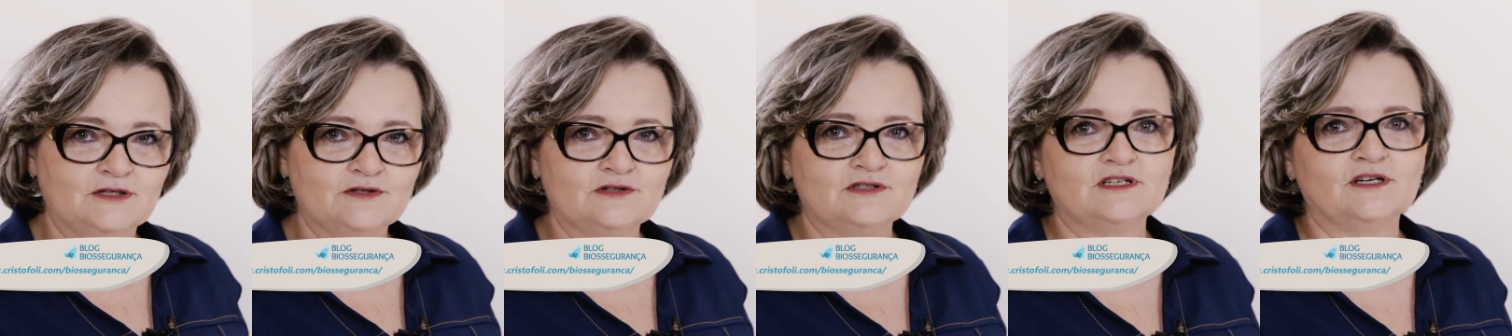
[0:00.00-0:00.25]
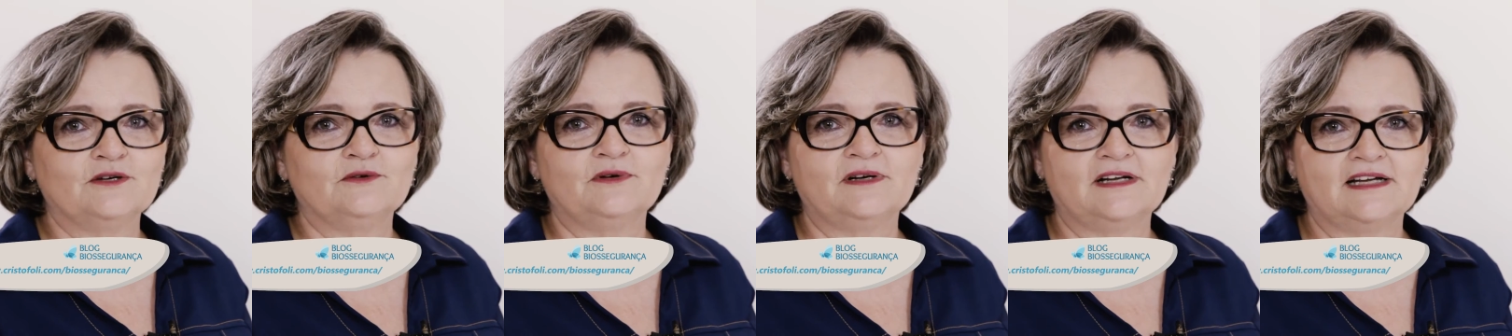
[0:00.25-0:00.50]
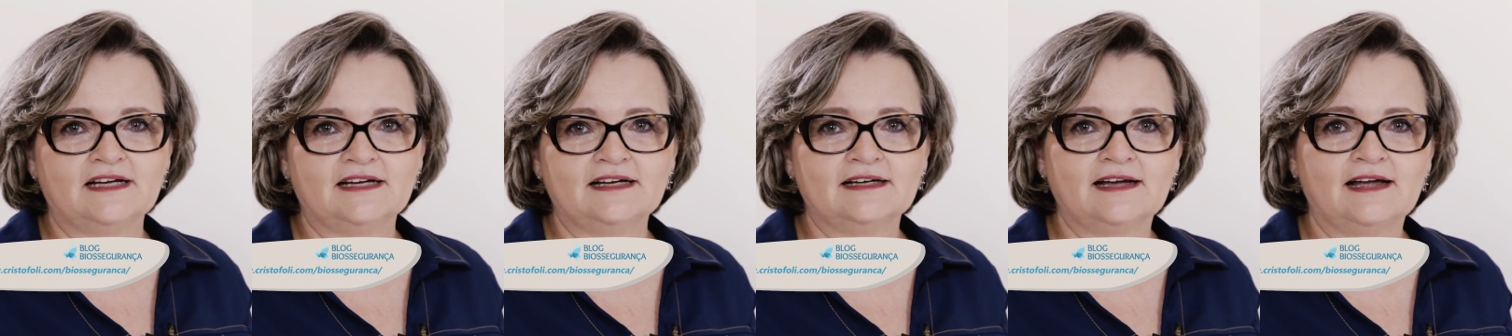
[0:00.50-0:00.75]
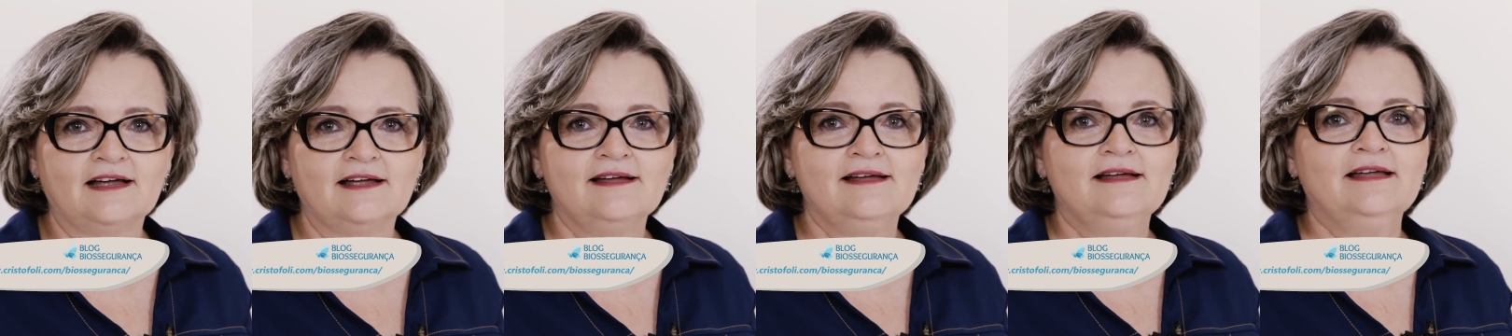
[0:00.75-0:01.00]

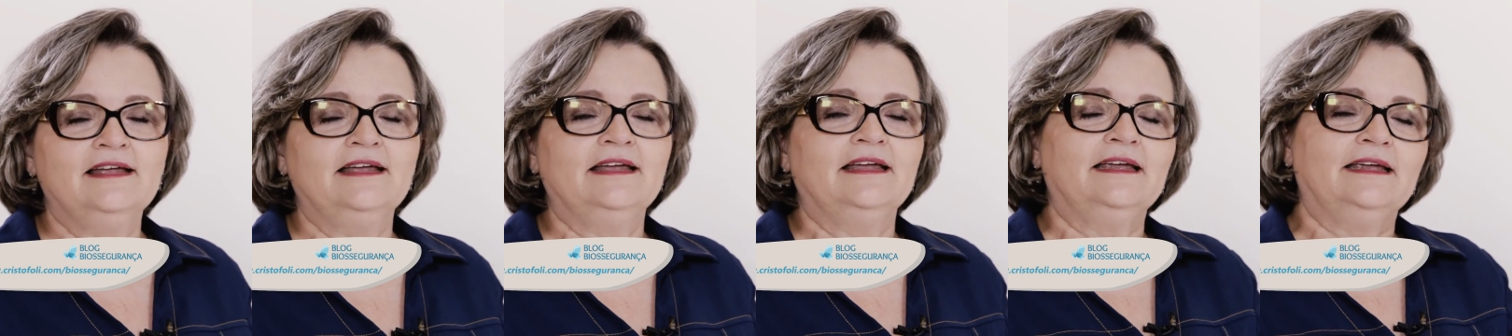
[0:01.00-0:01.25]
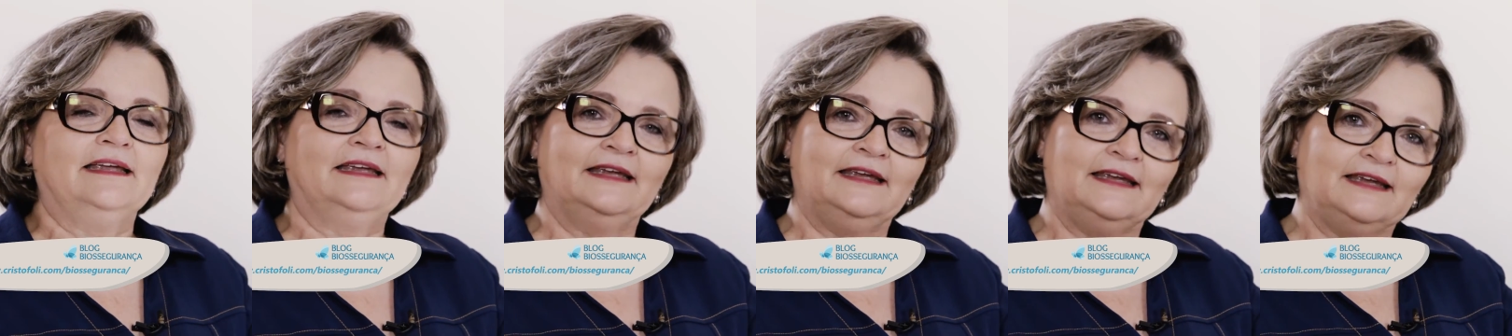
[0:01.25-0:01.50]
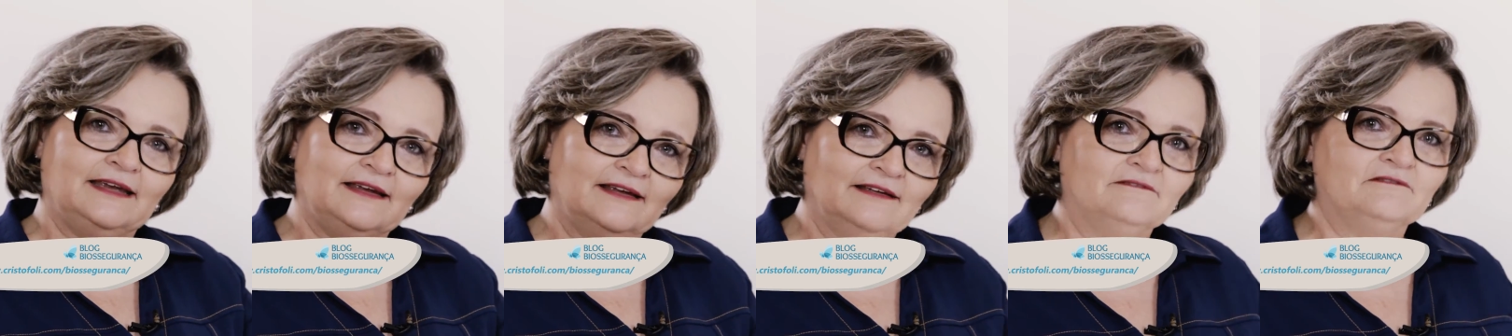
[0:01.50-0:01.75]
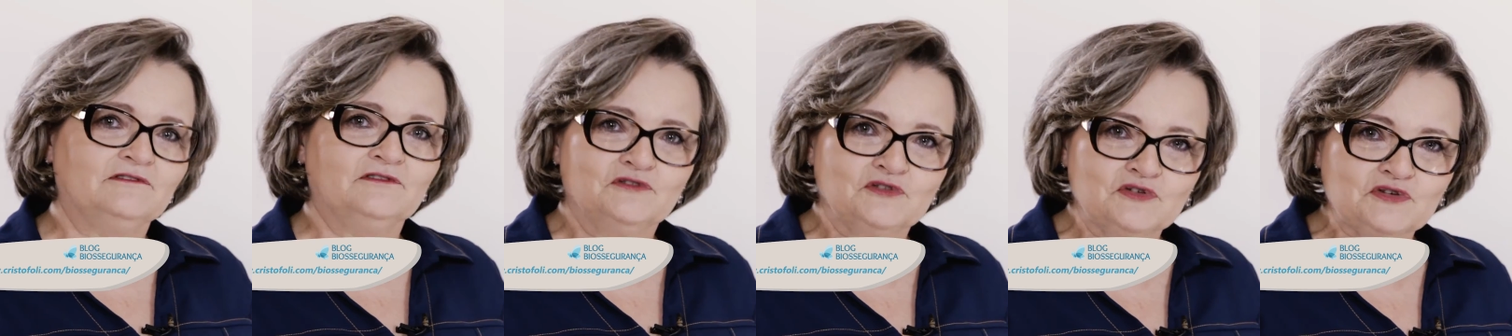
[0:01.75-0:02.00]
biossegurança
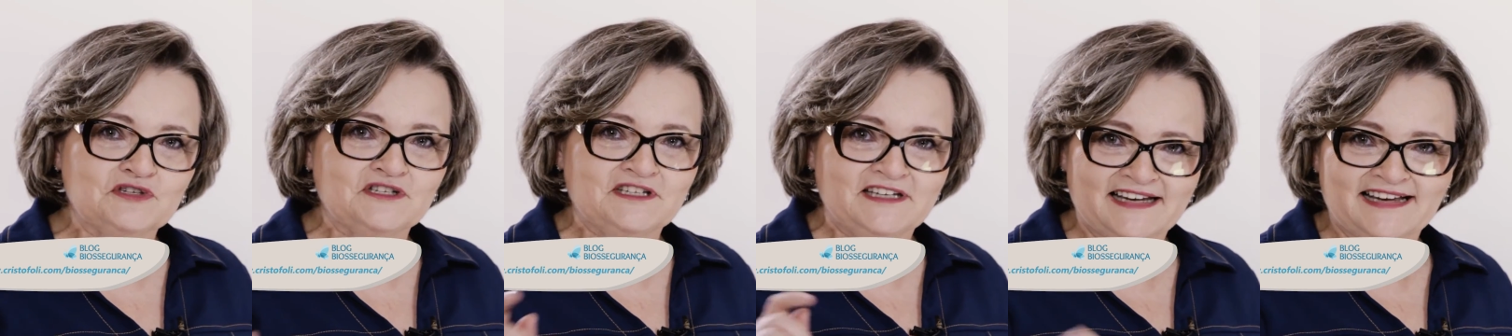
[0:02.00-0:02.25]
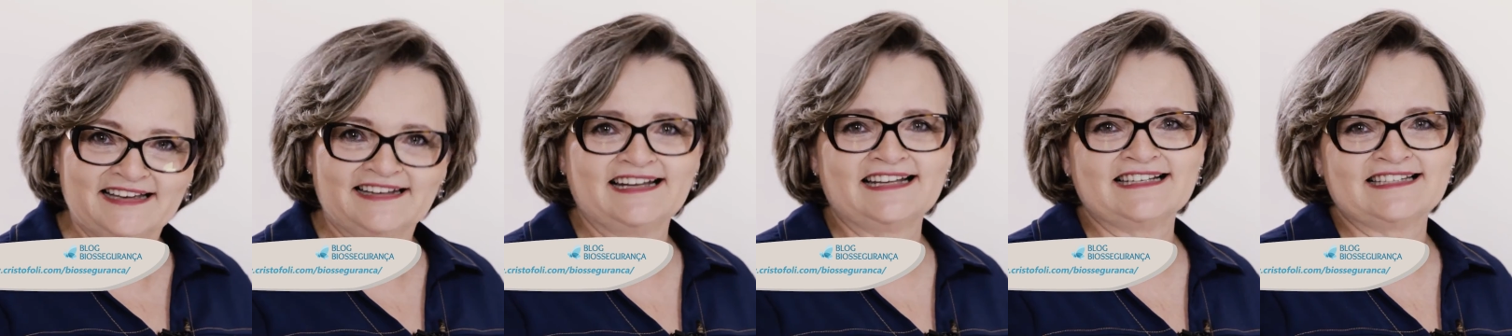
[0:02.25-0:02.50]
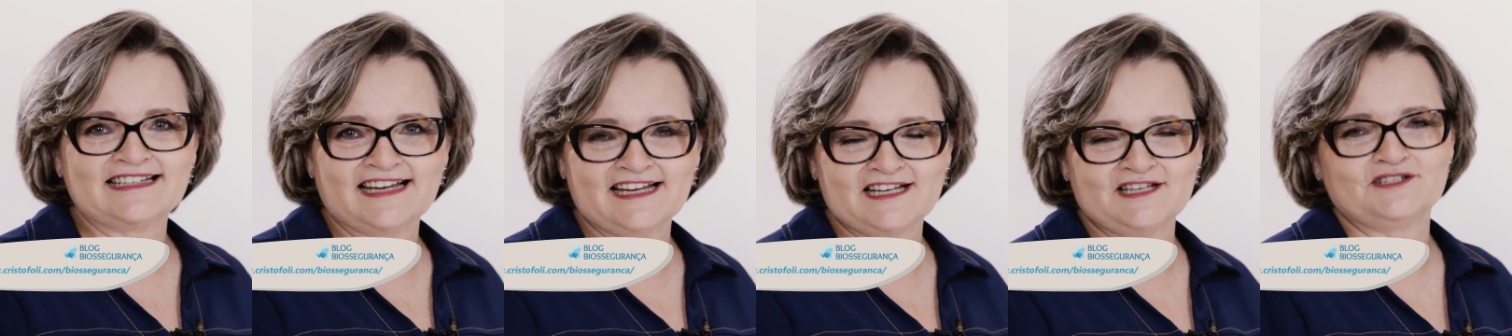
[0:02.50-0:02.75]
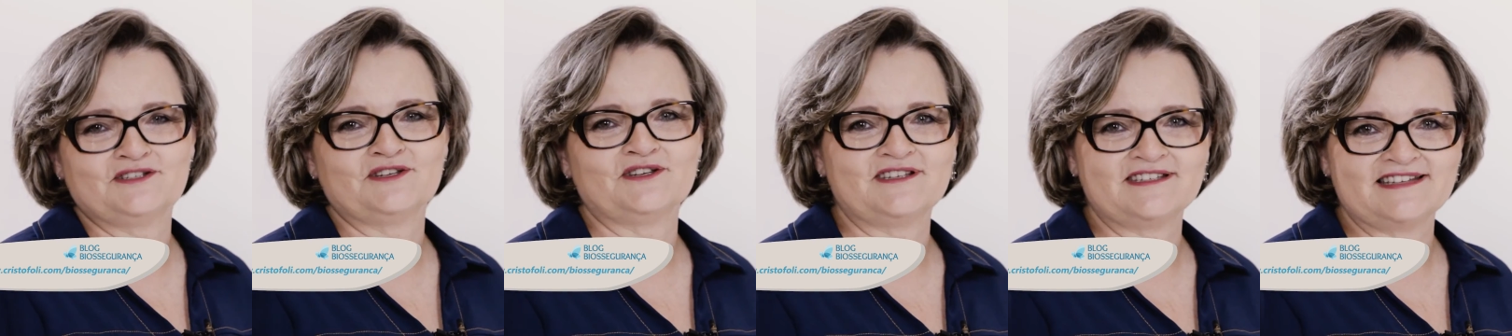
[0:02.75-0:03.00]
e nos siga nas
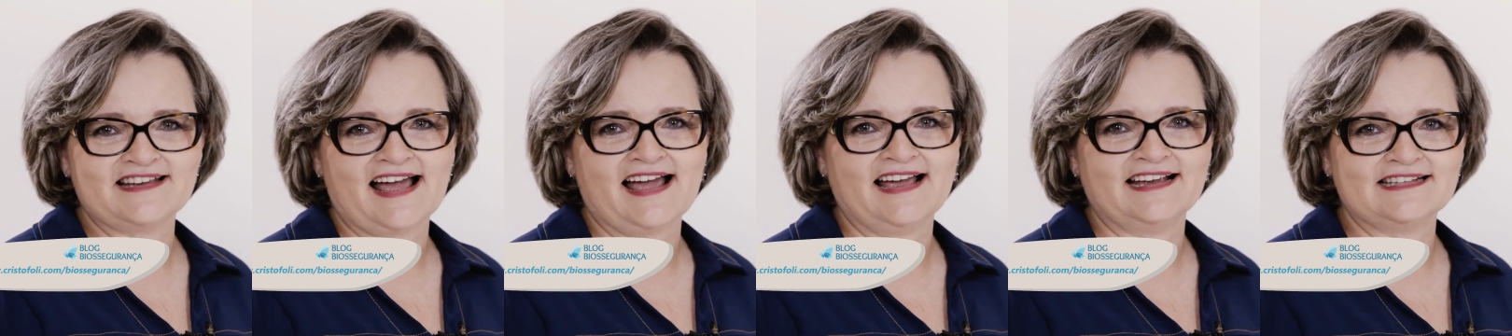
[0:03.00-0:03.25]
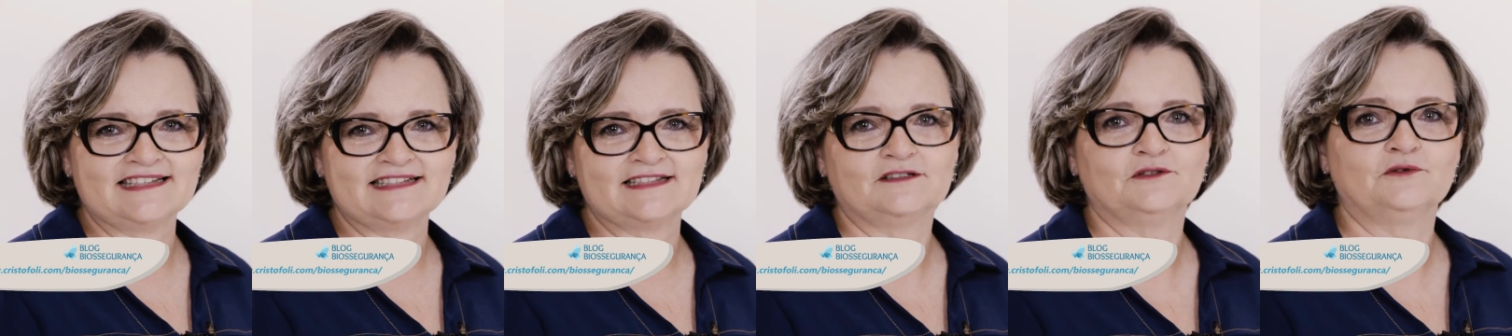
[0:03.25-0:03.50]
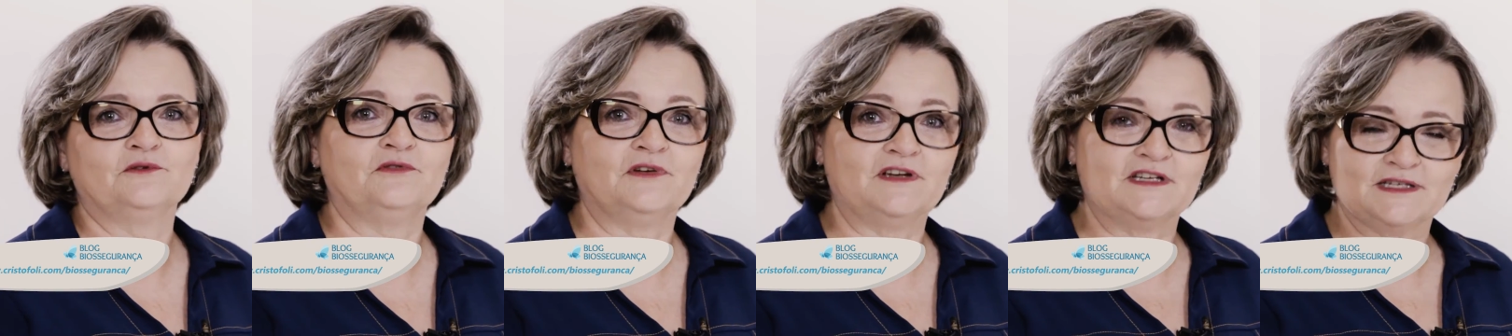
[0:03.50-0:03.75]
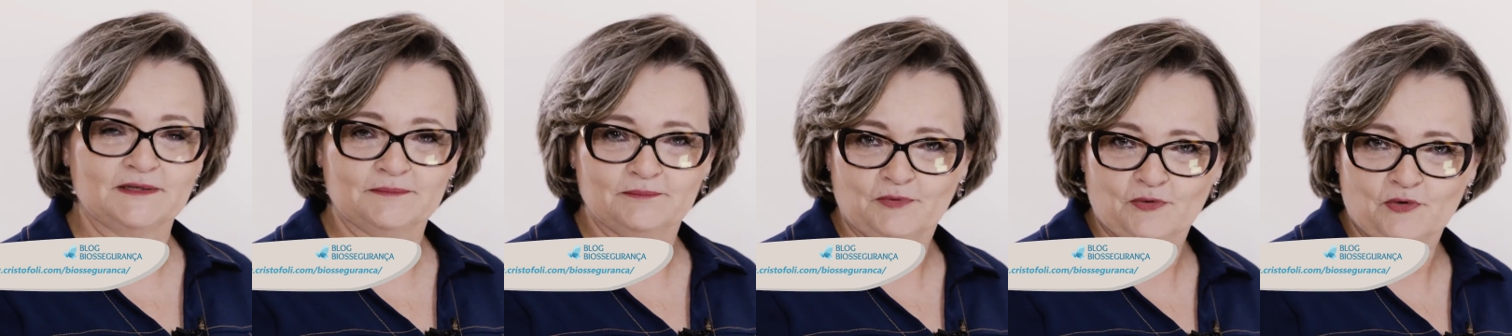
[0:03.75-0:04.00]
redes sociais, no
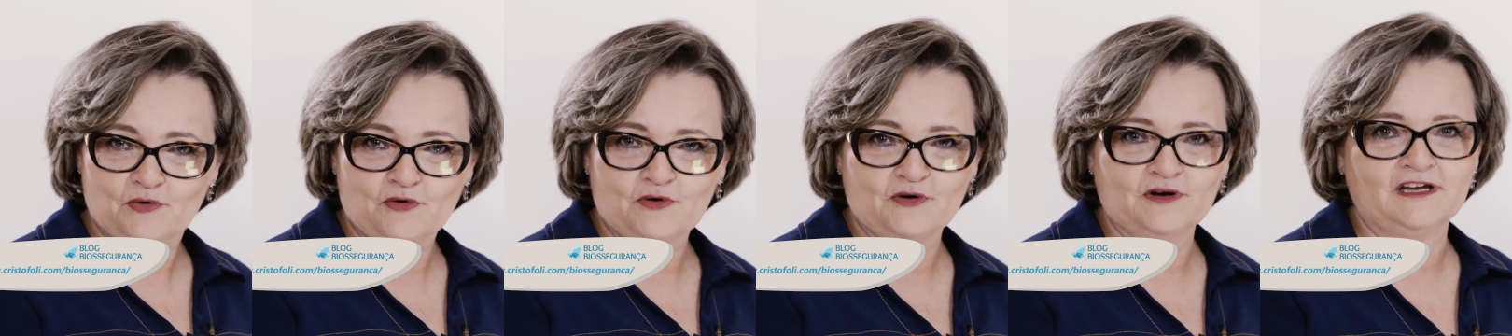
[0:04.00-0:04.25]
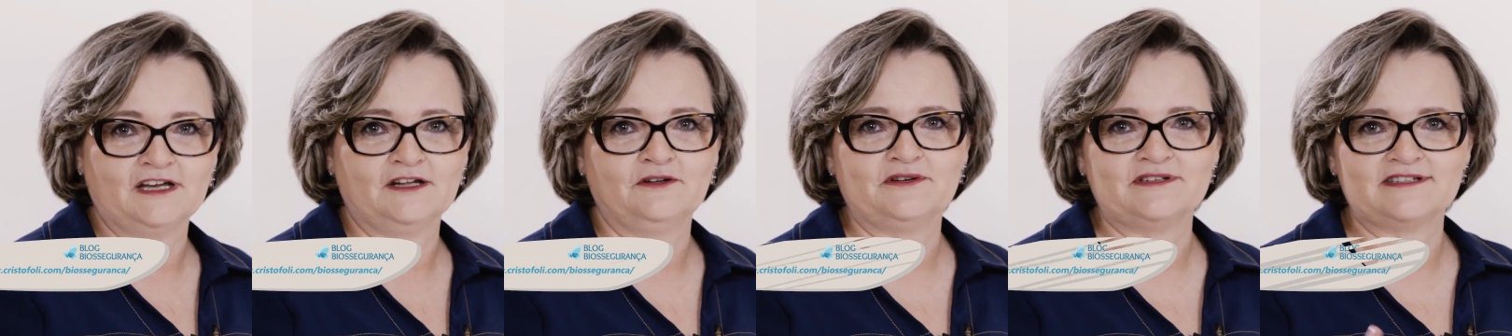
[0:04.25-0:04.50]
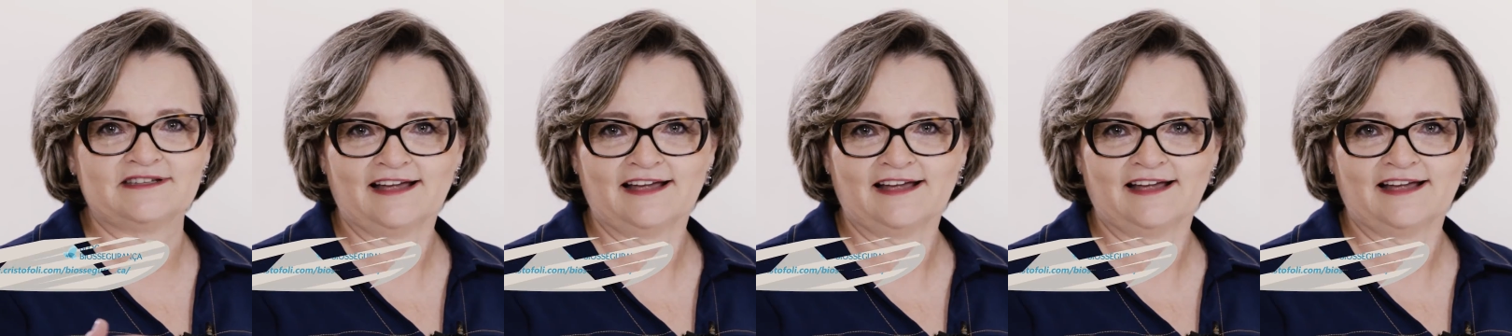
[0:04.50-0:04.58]
Facebook, no